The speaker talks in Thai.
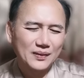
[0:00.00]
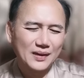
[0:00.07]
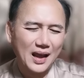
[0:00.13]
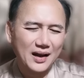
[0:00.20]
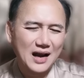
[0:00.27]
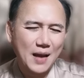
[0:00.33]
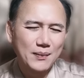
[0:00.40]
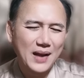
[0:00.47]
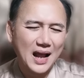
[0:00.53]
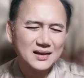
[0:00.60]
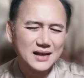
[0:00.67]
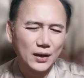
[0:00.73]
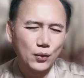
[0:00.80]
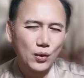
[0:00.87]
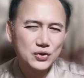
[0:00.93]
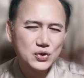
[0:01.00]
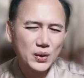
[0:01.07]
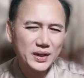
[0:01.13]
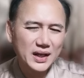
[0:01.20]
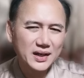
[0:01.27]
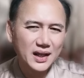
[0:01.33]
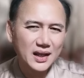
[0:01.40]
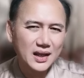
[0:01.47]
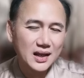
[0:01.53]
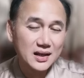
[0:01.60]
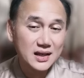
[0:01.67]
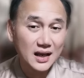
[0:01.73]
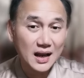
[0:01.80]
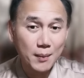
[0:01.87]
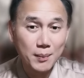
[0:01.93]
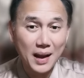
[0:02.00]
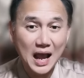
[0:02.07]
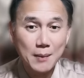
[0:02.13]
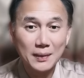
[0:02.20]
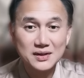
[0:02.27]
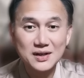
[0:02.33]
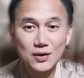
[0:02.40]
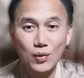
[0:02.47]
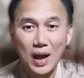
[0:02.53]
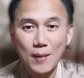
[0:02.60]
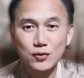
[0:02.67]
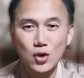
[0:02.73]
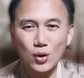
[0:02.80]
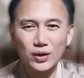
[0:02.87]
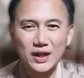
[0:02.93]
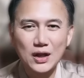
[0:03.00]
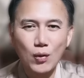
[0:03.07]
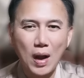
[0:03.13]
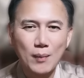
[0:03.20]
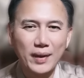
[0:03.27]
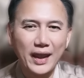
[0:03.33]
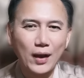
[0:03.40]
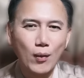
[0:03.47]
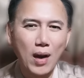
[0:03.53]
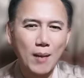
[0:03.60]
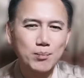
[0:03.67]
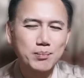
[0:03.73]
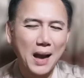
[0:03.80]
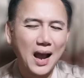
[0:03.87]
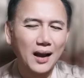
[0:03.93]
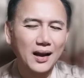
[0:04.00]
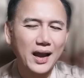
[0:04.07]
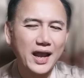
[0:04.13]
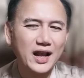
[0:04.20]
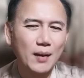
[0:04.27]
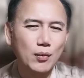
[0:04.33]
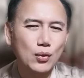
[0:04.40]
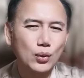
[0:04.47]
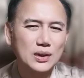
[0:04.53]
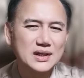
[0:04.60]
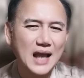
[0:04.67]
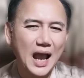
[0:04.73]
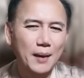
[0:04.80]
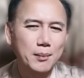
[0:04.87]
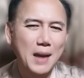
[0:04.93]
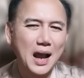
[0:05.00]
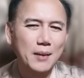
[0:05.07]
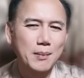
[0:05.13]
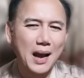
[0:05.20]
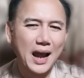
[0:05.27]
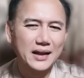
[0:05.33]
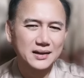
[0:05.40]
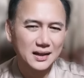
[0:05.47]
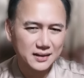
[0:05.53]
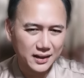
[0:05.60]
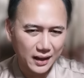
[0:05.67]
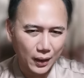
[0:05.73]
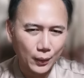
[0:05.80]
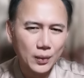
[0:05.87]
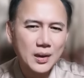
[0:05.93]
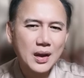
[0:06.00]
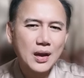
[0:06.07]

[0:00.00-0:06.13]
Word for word: นะครับการจัดห่วงจุ้ยที่ดี จะนำพามาซึ่งความโชคดีความเฮงความปังให้กับคุณอย่างมากมายทีเดียว